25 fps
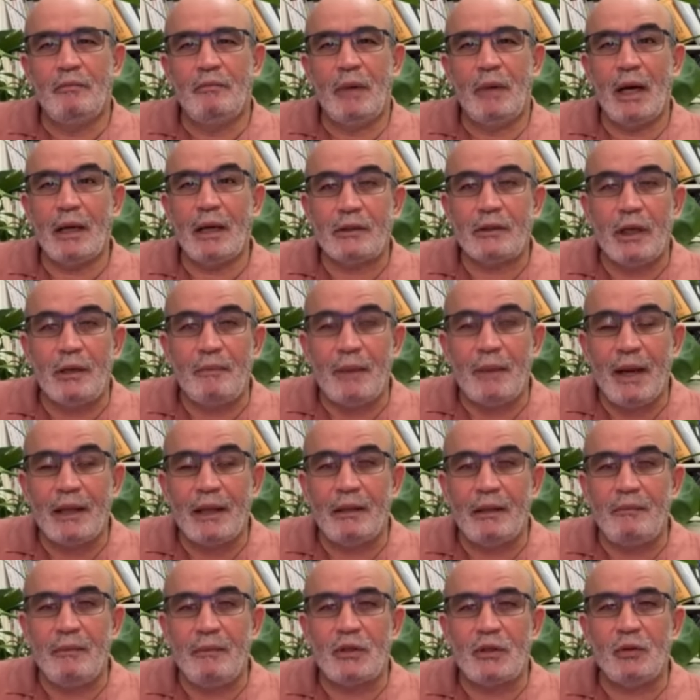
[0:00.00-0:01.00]
مقتل
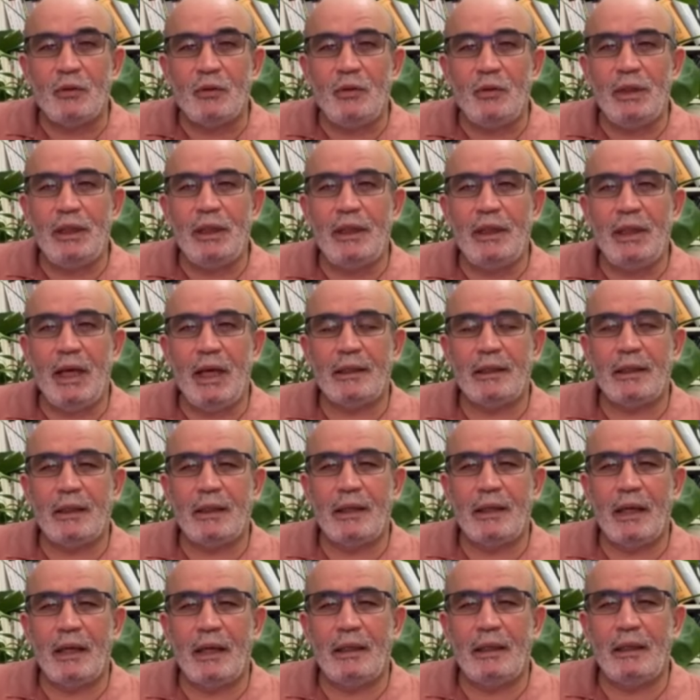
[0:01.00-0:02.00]
بعض المسؤولين
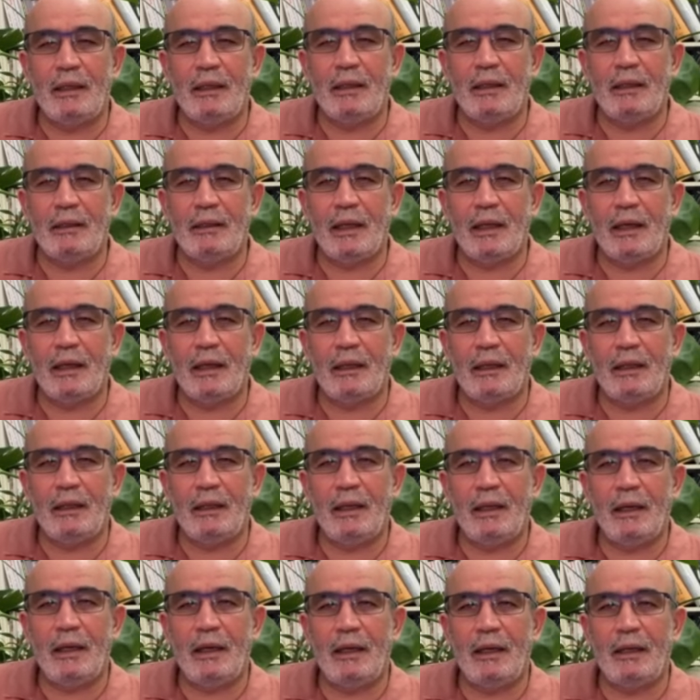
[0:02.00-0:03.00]
حتى داخل داخل
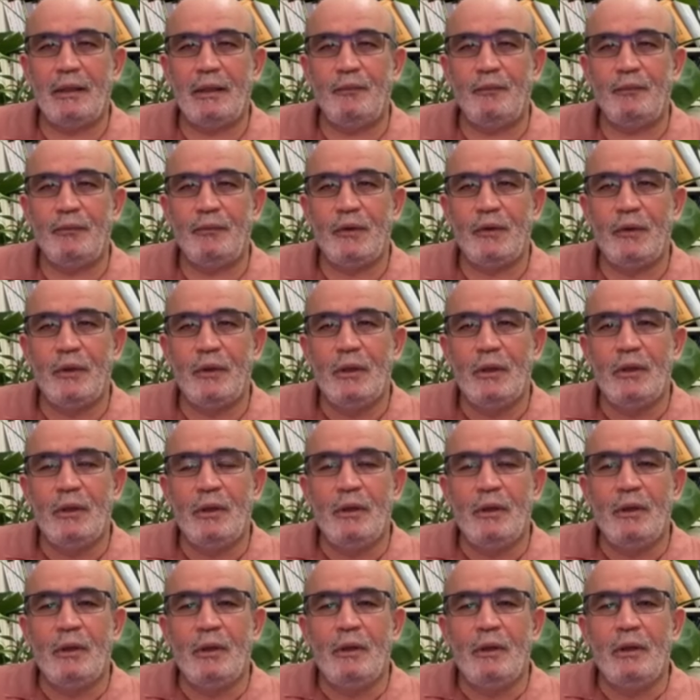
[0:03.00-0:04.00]
إيران
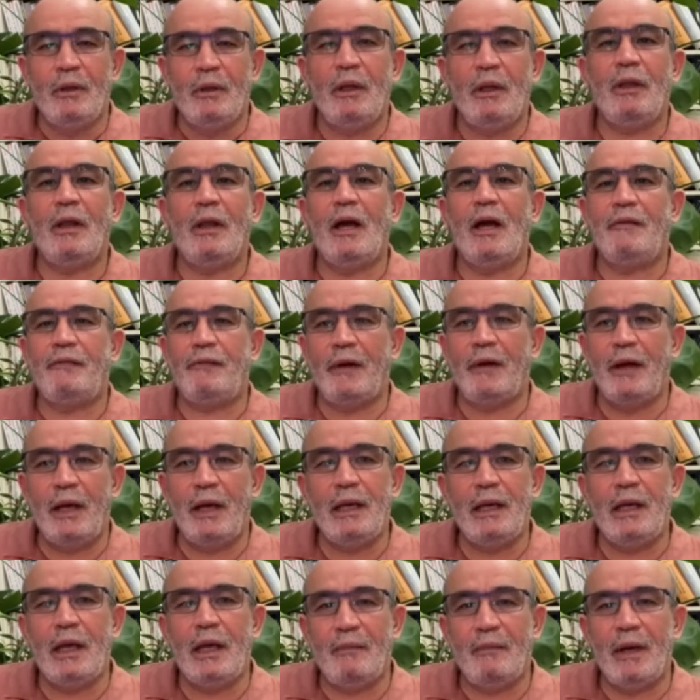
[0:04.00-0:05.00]
إضافة
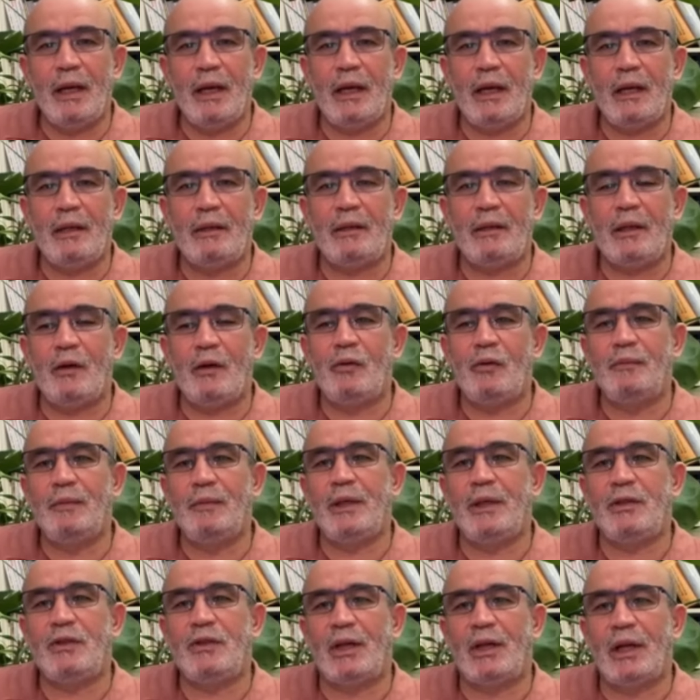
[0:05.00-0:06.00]
إلى ما كانت تقوم
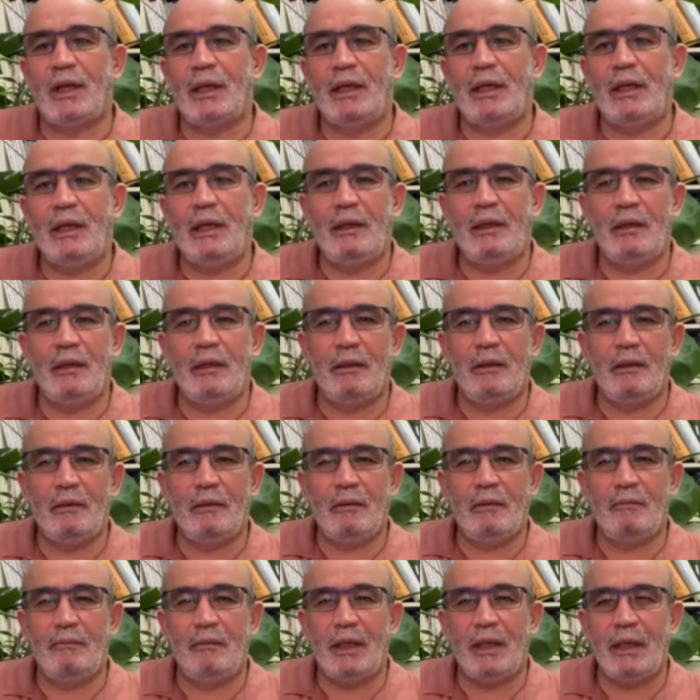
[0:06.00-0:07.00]
بإسرائيل
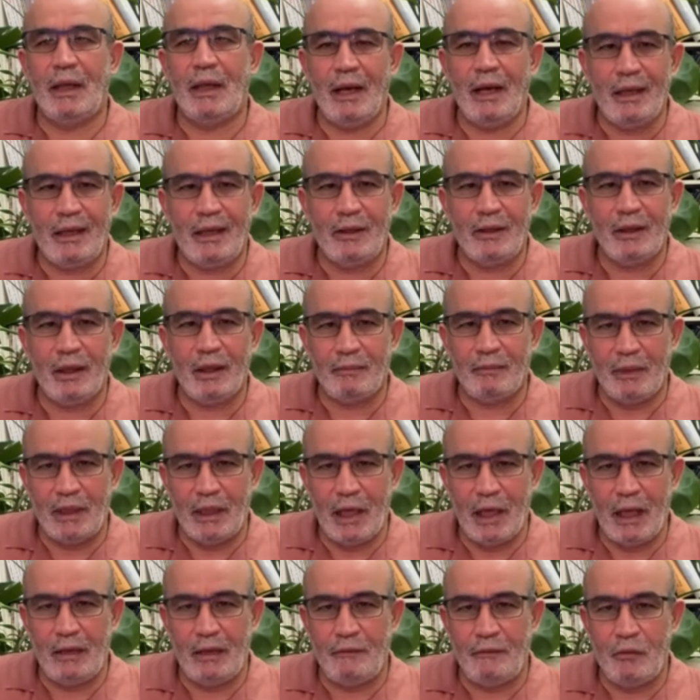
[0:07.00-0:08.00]
من أكثر
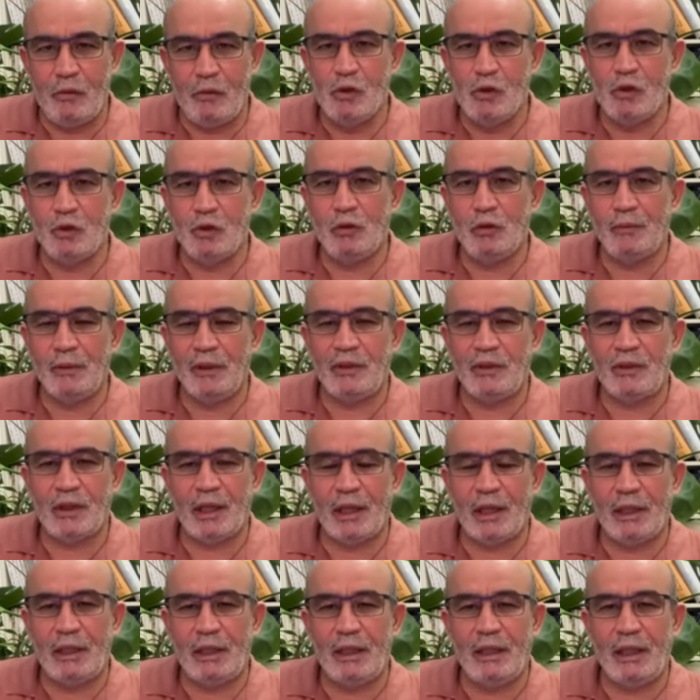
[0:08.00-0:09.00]
من ألف هجوم
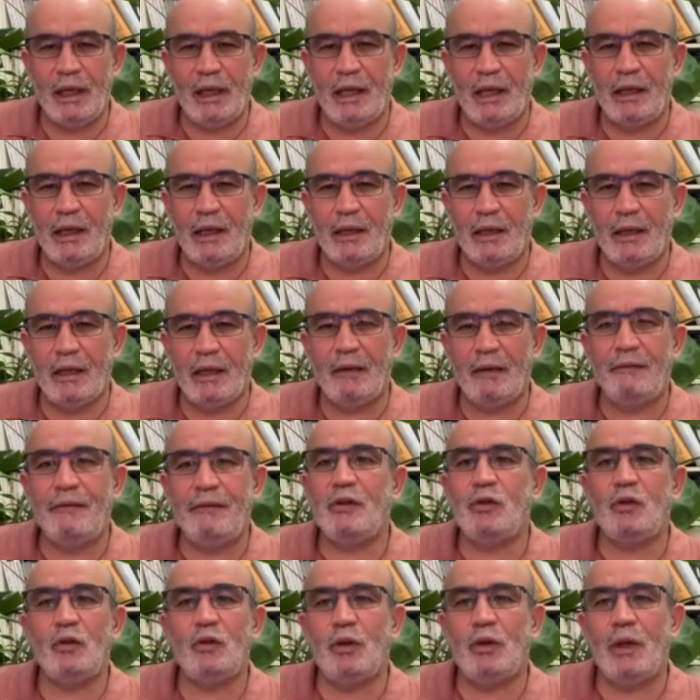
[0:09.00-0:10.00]
إسرائيلي على إيران
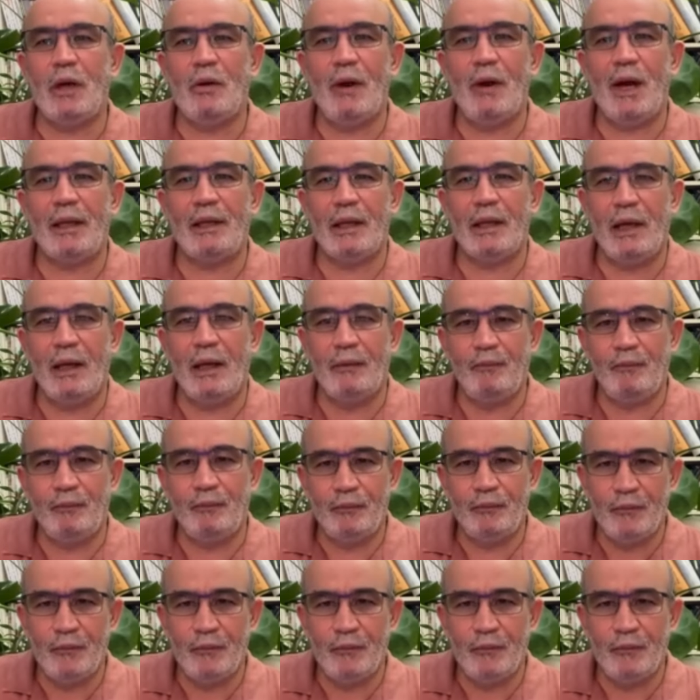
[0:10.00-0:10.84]
في سوريا وحدها